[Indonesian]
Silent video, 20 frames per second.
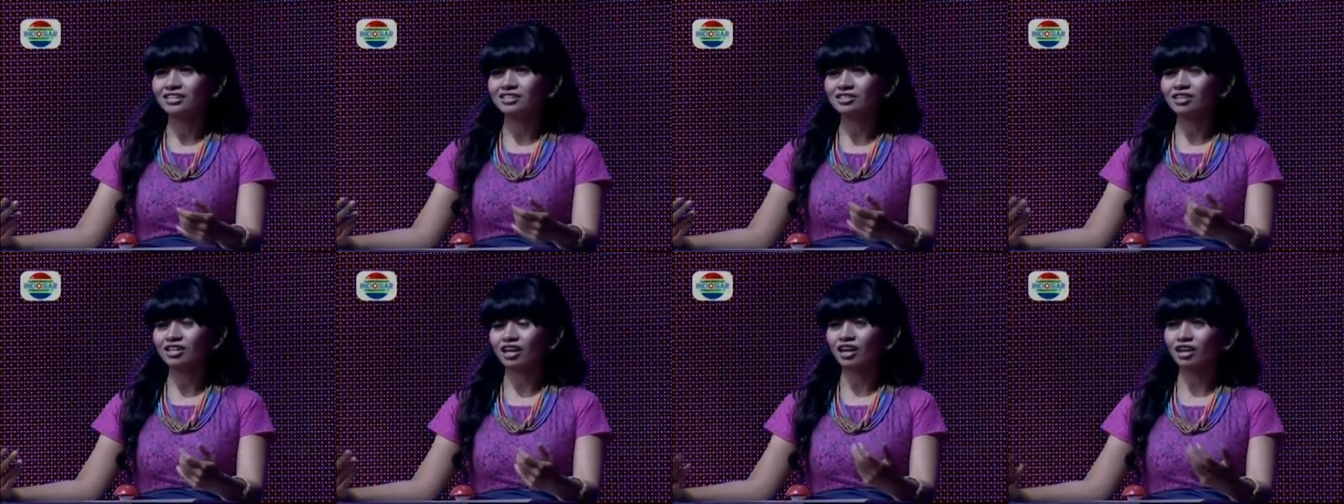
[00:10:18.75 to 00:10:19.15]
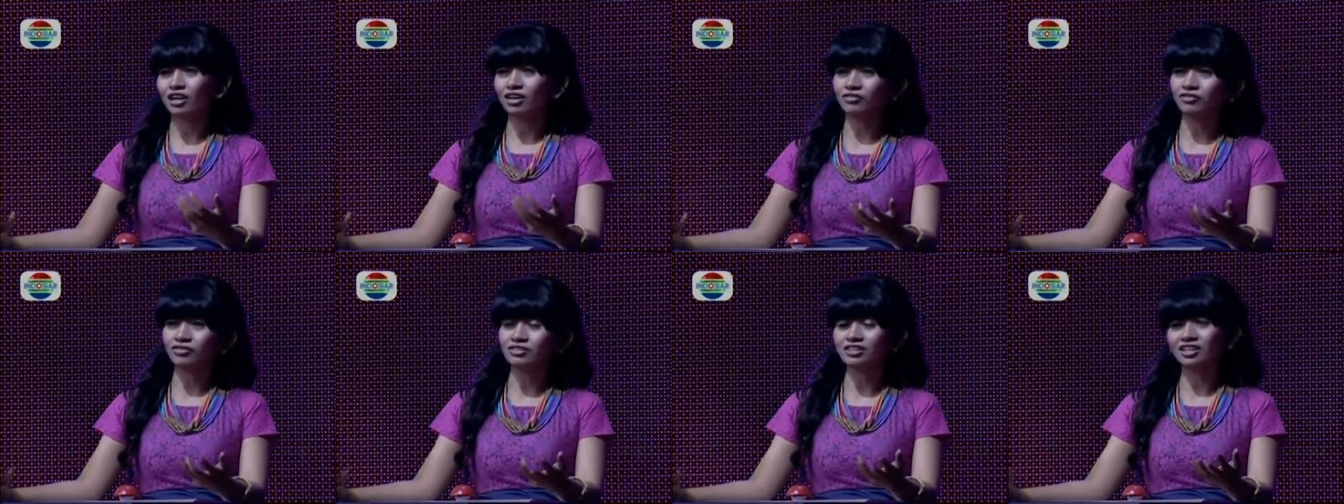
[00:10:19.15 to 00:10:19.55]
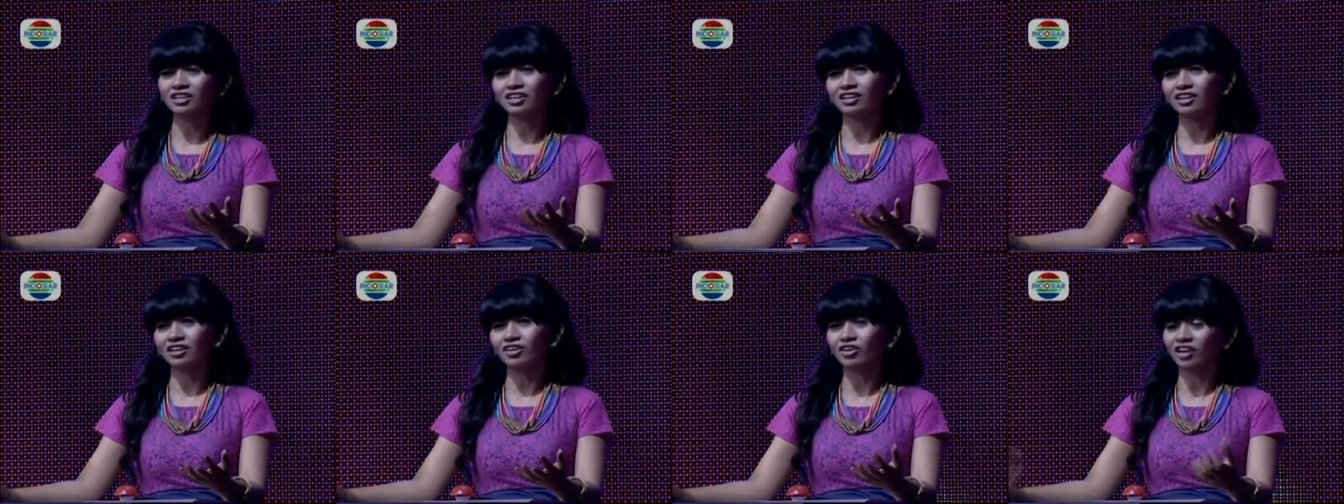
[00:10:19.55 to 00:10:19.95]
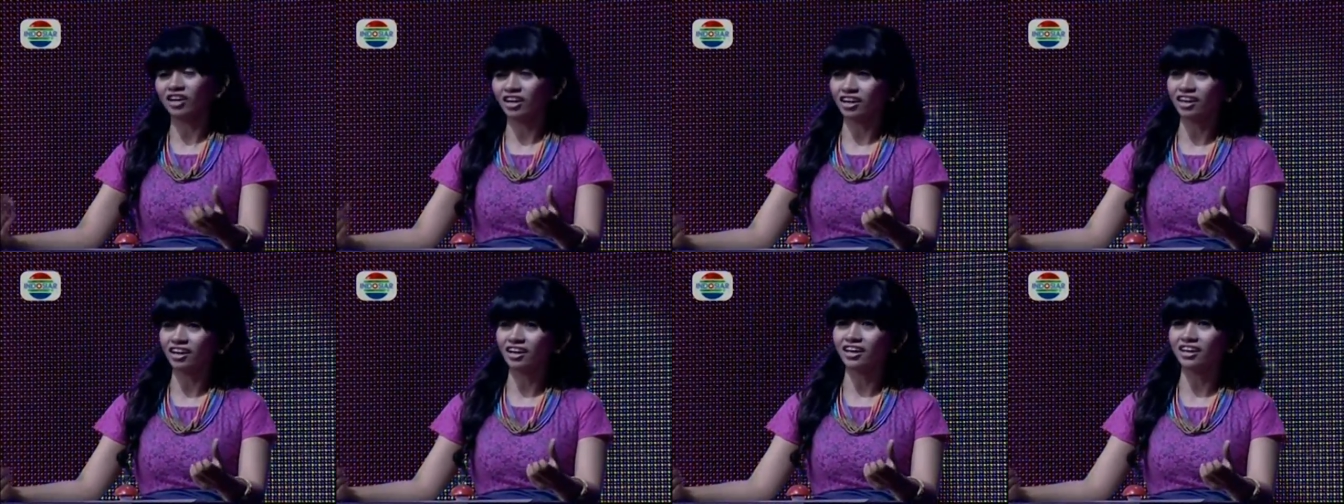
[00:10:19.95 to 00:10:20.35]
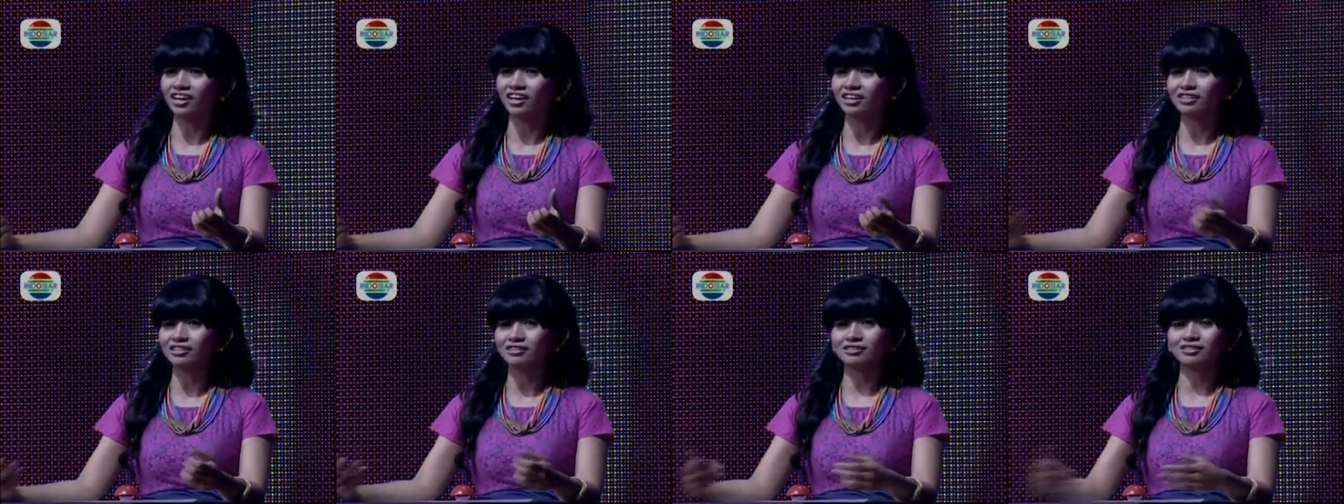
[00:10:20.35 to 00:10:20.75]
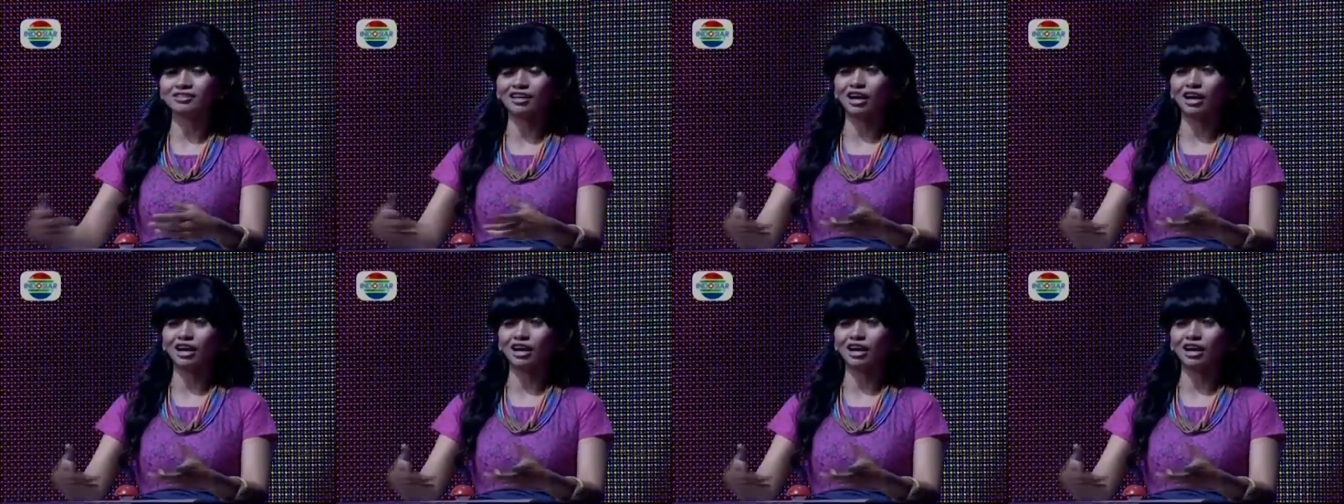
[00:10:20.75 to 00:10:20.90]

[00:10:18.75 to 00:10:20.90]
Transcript: secara physically oke, okay,